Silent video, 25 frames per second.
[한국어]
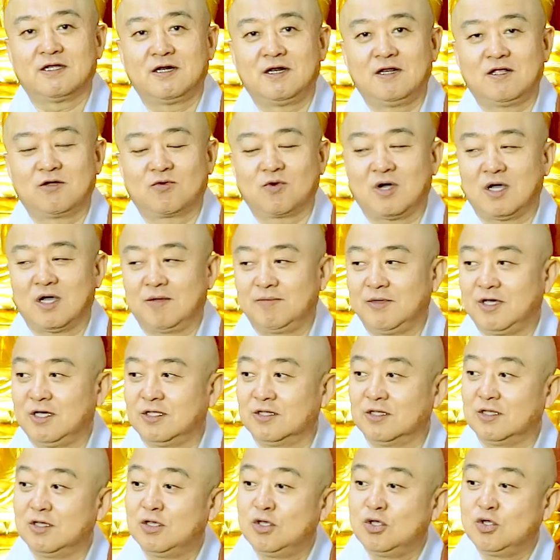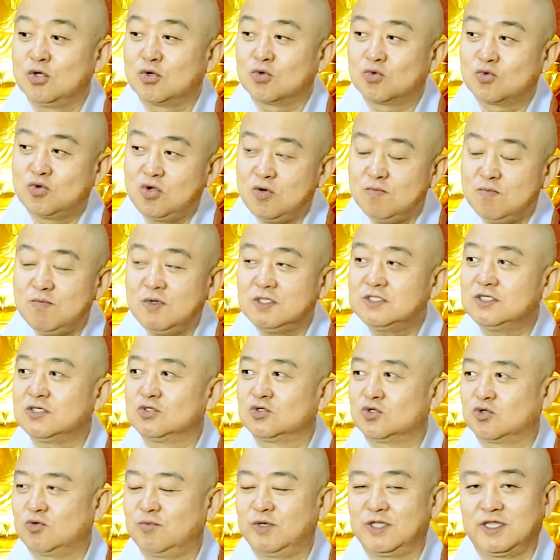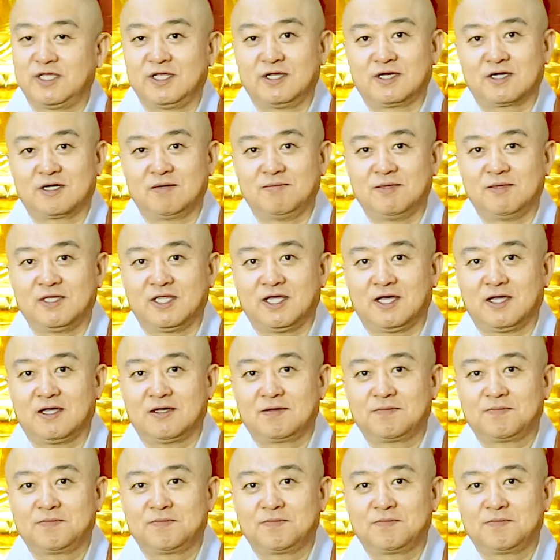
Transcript: 들려고 하면 굶어서 죽으면 되는 겁니다.